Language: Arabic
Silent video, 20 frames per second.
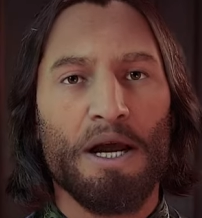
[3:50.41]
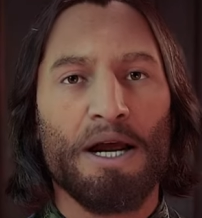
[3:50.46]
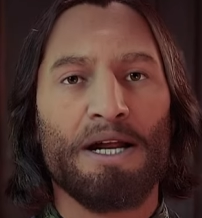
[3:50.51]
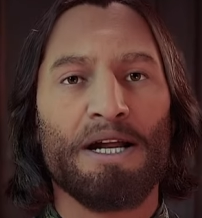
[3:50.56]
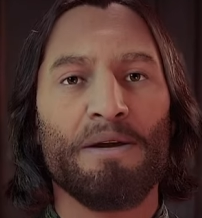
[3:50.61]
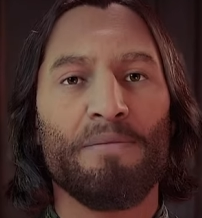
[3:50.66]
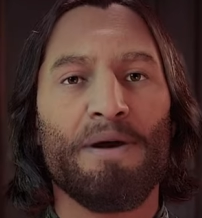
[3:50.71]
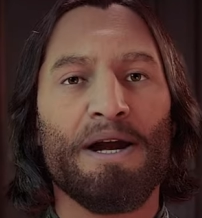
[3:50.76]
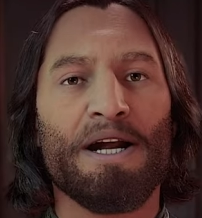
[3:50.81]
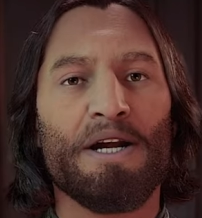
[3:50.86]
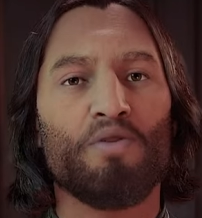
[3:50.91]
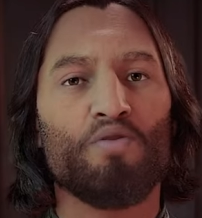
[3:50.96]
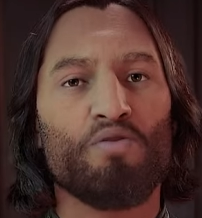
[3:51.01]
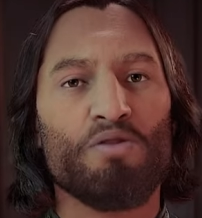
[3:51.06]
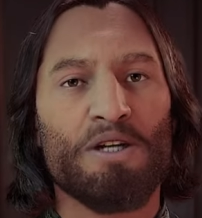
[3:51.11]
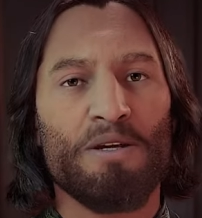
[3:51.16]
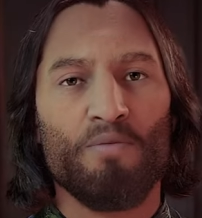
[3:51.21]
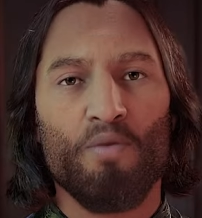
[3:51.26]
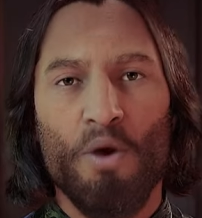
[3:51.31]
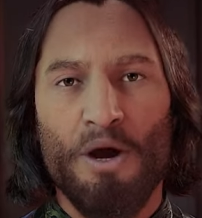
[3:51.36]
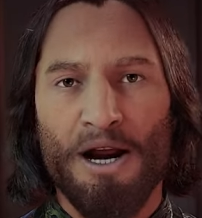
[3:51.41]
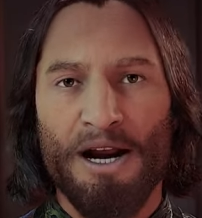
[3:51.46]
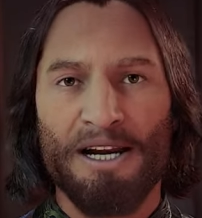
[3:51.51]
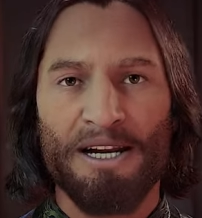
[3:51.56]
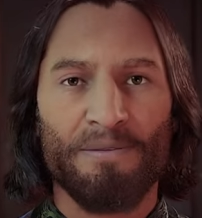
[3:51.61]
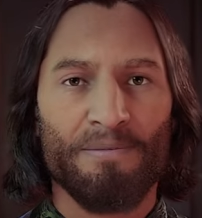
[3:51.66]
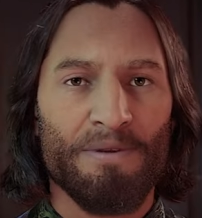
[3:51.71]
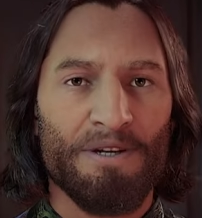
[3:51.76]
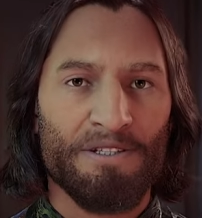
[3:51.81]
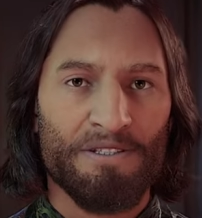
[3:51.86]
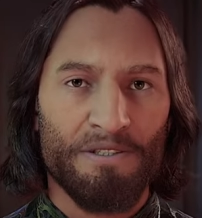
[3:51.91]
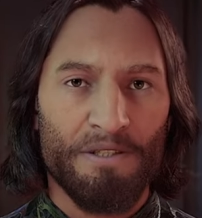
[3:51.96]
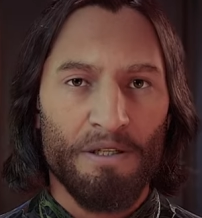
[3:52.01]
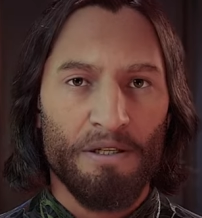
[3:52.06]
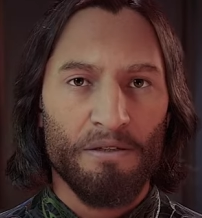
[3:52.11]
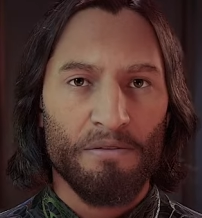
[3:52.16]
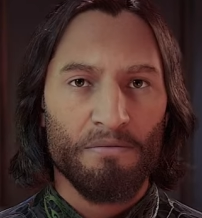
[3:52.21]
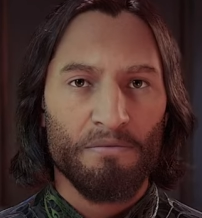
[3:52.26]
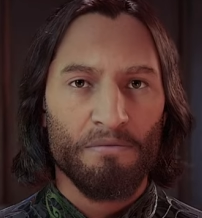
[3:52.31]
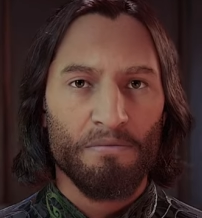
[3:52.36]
انما كان قدامه حل من اتنين